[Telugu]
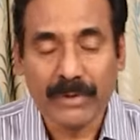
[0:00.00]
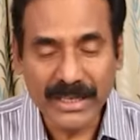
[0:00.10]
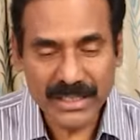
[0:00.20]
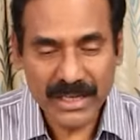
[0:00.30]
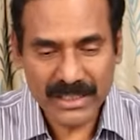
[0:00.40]

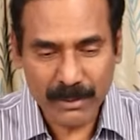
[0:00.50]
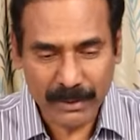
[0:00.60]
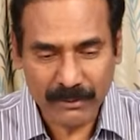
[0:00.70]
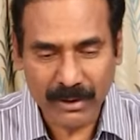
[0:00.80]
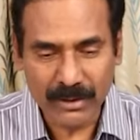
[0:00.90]

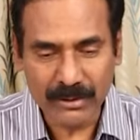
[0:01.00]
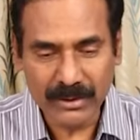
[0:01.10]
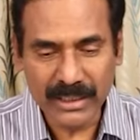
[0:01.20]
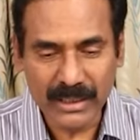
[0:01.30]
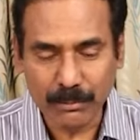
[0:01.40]
వైఎస్ఆర్సీపీ వాళ్ళు
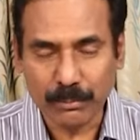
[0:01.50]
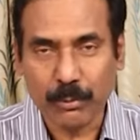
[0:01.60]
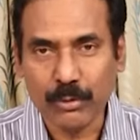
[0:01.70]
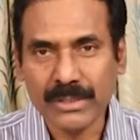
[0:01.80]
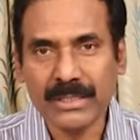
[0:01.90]
ఈ
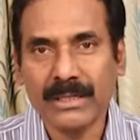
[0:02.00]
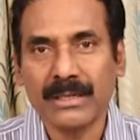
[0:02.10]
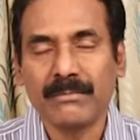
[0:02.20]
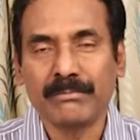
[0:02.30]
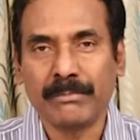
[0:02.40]

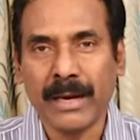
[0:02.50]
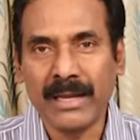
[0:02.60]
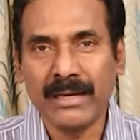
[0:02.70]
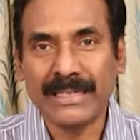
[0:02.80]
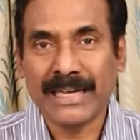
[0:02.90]
పోస్టల్
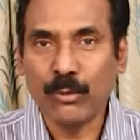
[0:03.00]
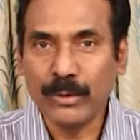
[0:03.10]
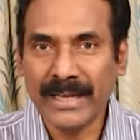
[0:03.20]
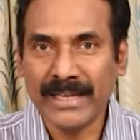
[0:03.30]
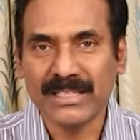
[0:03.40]
బ్యాలెట్
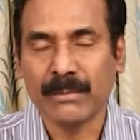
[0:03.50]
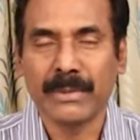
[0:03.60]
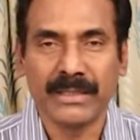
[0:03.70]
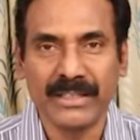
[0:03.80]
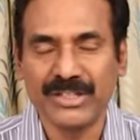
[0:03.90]
కౌంటింగ్కి
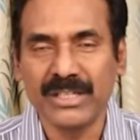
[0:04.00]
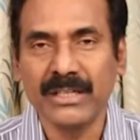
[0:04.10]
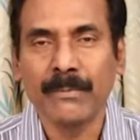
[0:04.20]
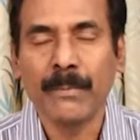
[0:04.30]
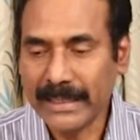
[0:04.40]

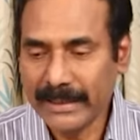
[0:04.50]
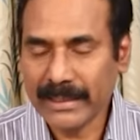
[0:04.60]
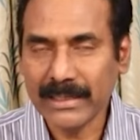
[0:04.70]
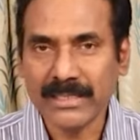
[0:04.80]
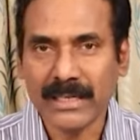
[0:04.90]
సంబంధించి
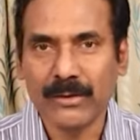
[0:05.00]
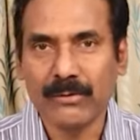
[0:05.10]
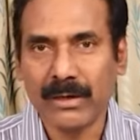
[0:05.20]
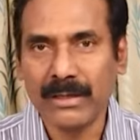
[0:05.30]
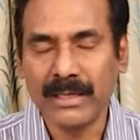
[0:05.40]
ఎన్నికల
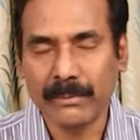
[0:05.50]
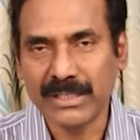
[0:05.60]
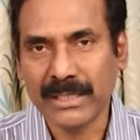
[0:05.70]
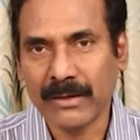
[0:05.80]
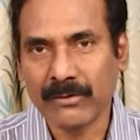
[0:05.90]
సంఘం వాళ్ళు ఈ
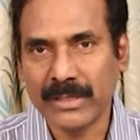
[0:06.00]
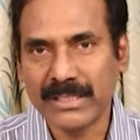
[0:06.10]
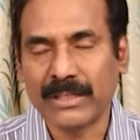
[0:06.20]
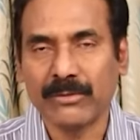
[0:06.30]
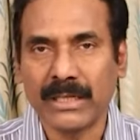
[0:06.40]
మధ్యకాలంలో
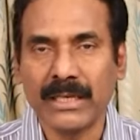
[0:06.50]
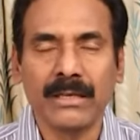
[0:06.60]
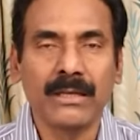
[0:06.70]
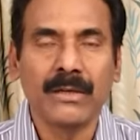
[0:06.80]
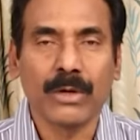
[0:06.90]
ఇచ్చినటువంటి
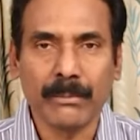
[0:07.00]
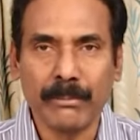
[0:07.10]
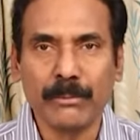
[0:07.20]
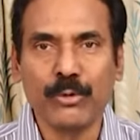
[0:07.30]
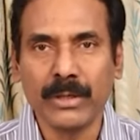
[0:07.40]
ఒక
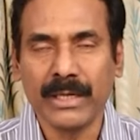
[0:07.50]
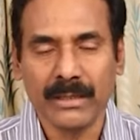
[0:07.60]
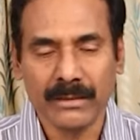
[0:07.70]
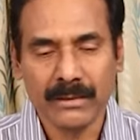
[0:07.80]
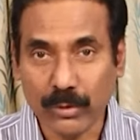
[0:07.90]
మెమోని
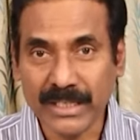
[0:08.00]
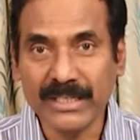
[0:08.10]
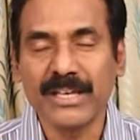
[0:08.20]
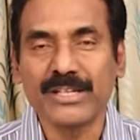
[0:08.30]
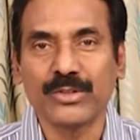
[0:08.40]

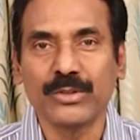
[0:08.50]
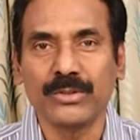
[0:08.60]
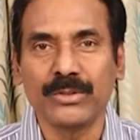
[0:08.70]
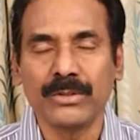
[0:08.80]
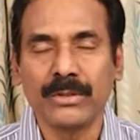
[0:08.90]
క్వశ్చన్ చేస్తూ